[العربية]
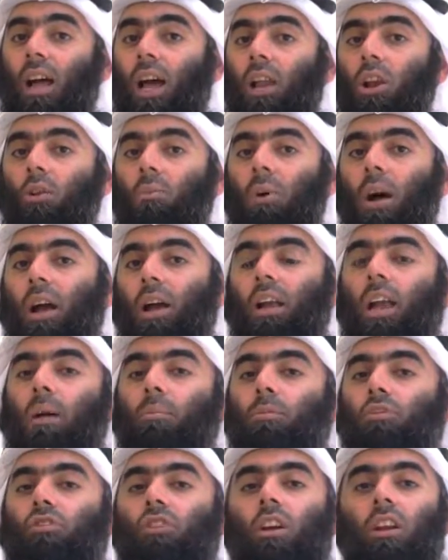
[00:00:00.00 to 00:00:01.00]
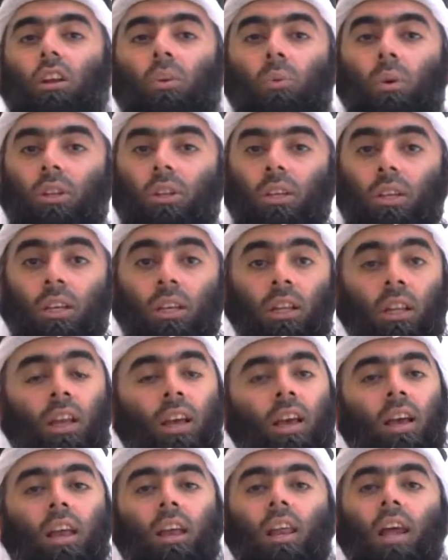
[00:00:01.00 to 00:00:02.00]
تعلم أحكام الشرع والدين
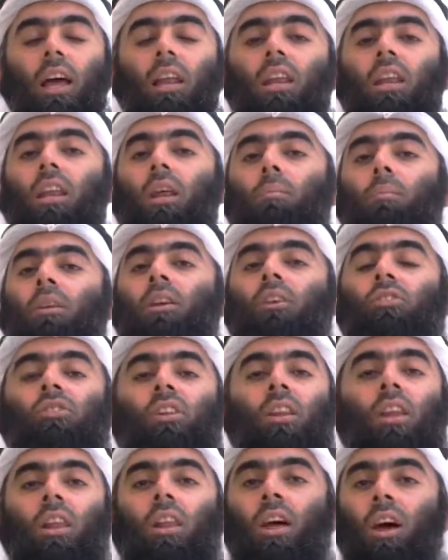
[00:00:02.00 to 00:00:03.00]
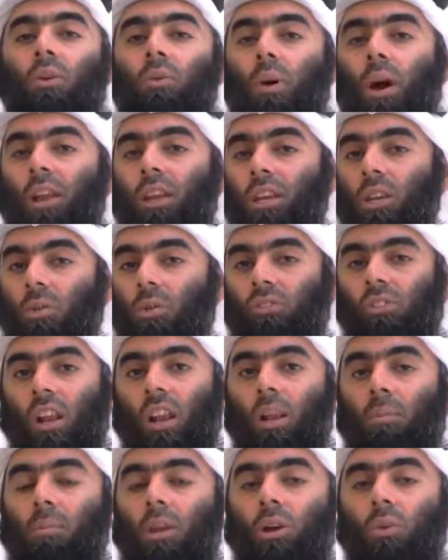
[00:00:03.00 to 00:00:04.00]
لأن النبي صلى الله عليه
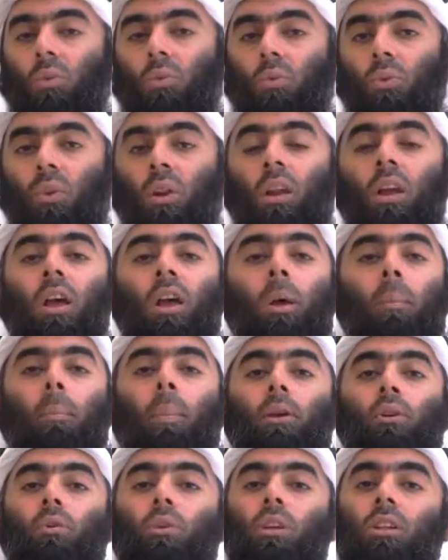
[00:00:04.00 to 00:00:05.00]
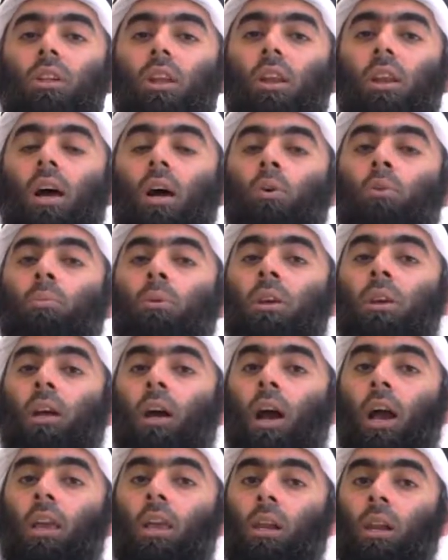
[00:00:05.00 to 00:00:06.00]
وسلم يقول من يرد الله به
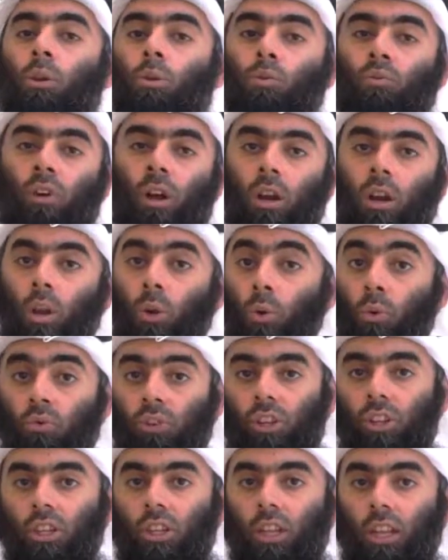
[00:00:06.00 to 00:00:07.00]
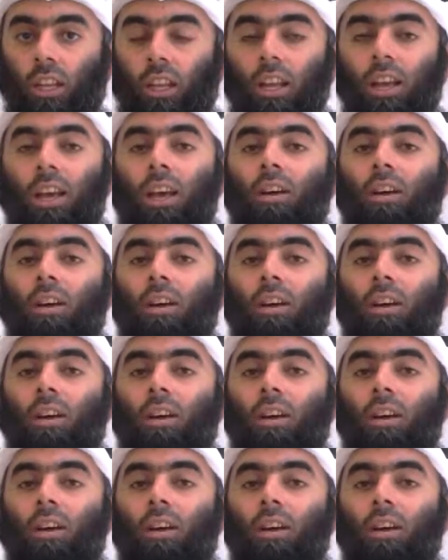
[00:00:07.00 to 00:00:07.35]
خيرا يفقهه في الدين